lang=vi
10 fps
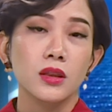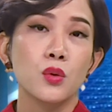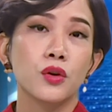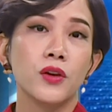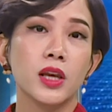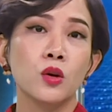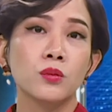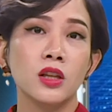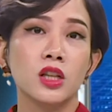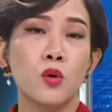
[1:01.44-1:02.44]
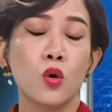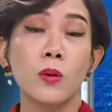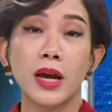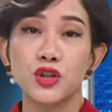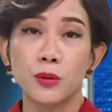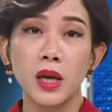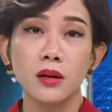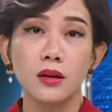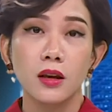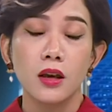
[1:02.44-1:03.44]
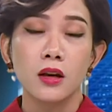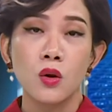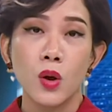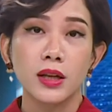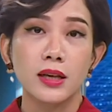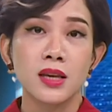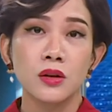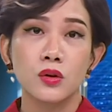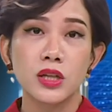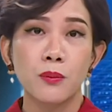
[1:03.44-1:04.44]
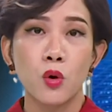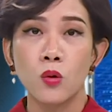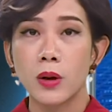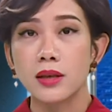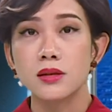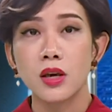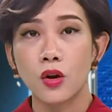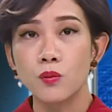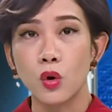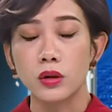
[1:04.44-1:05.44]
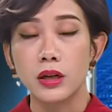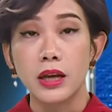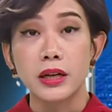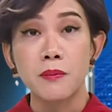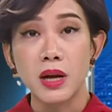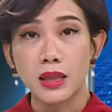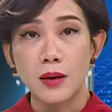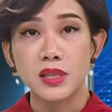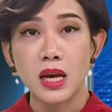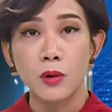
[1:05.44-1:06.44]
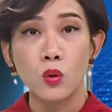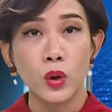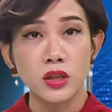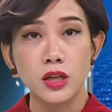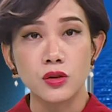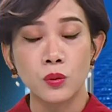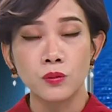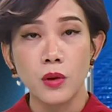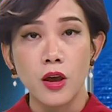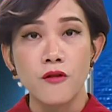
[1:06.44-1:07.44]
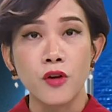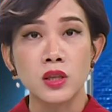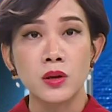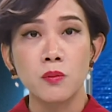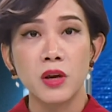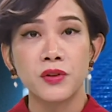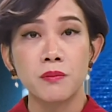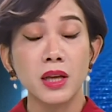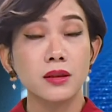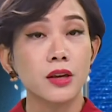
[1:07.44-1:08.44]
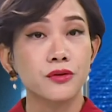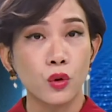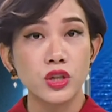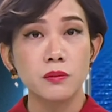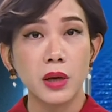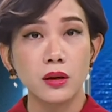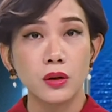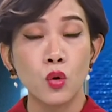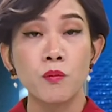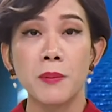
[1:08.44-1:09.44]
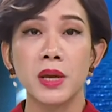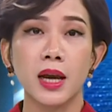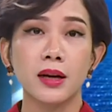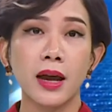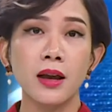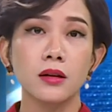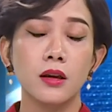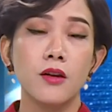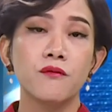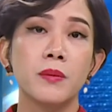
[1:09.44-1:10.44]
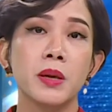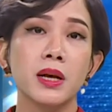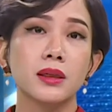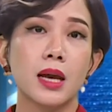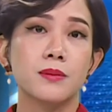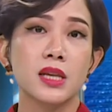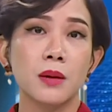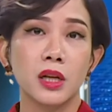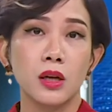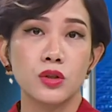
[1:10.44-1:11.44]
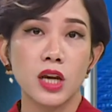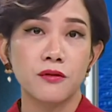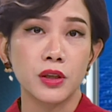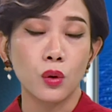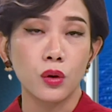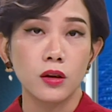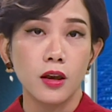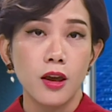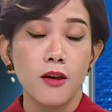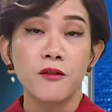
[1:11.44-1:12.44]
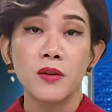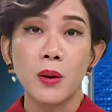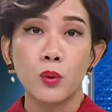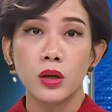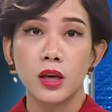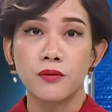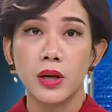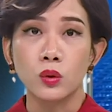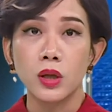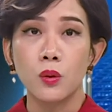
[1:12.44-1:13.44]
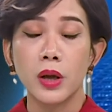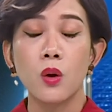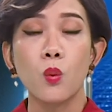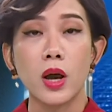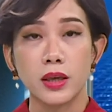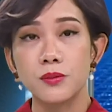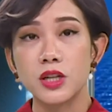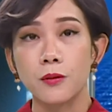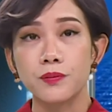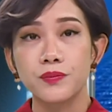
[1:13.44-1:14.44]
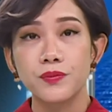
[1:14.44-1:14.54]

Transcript: Thưa quý vị, thông tin từ Bộ Công an cho biết, cơ quan cảnh sát điều tra Bộ Công an C01 đang bắt tạm giam ông Nguyễn Chí Dũng, Phó Giám đốc Bệnh viện Mắt Thành phố Hồ Chí Minh cùng ba bị can khác vừa bị bắt tạm giam để điều tra về tội vi phạm quy định về đấu thầu gây hậu quả nghiêm trọng.